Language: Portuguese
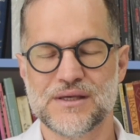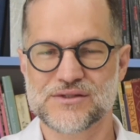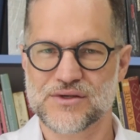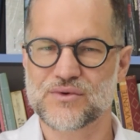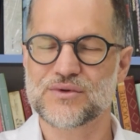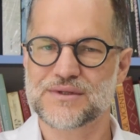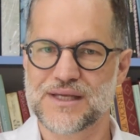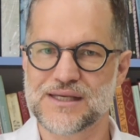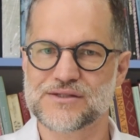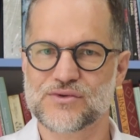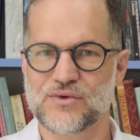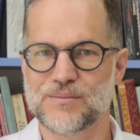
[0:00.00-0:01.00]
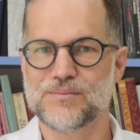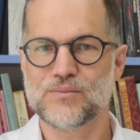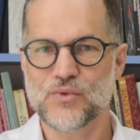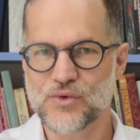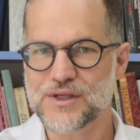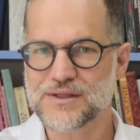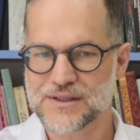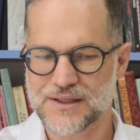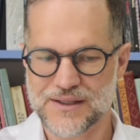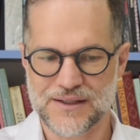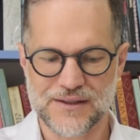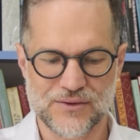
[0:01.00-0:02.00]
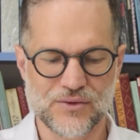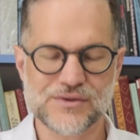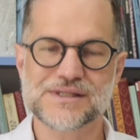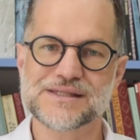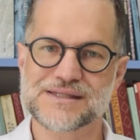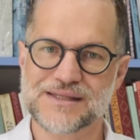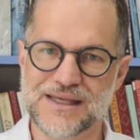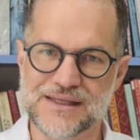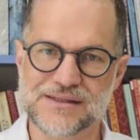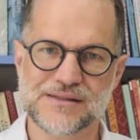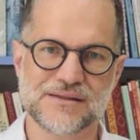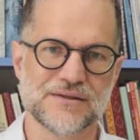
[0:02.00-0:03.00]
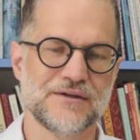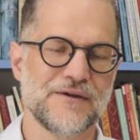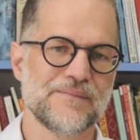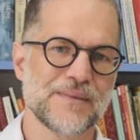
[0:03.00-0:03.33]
Isso acontece com muita consistência